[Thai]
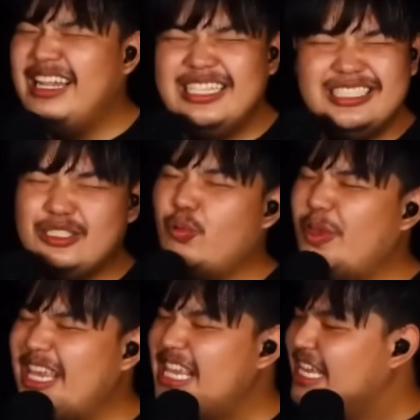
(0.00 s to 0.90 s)
very
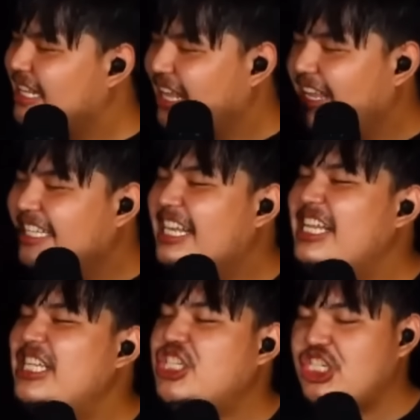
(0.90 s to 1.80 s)
sweet
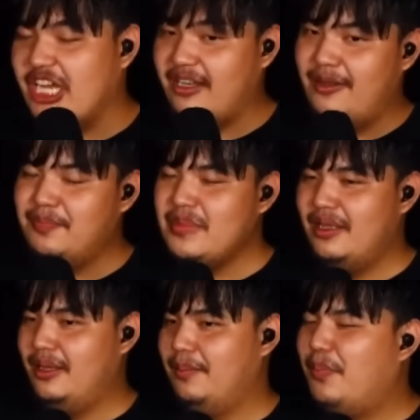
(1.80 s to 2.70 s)
delicious
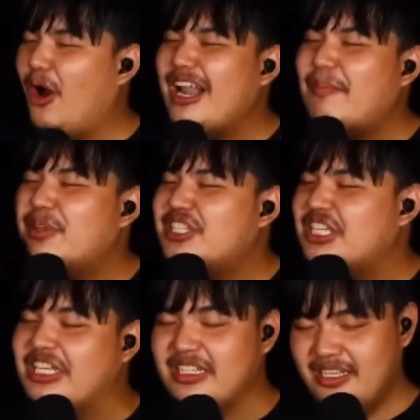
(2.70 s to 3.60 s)
bon
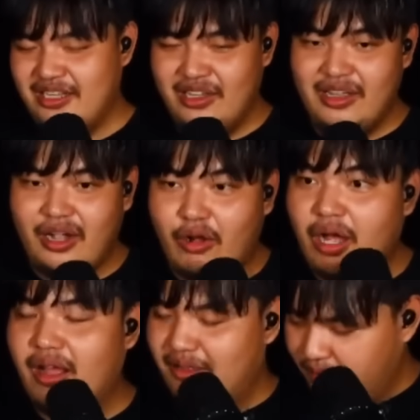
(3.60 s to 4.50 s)
appetit
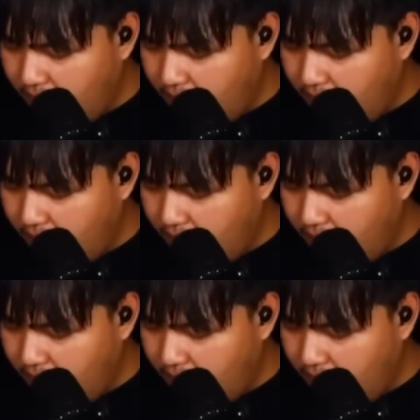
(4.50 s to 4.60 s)
เขาก็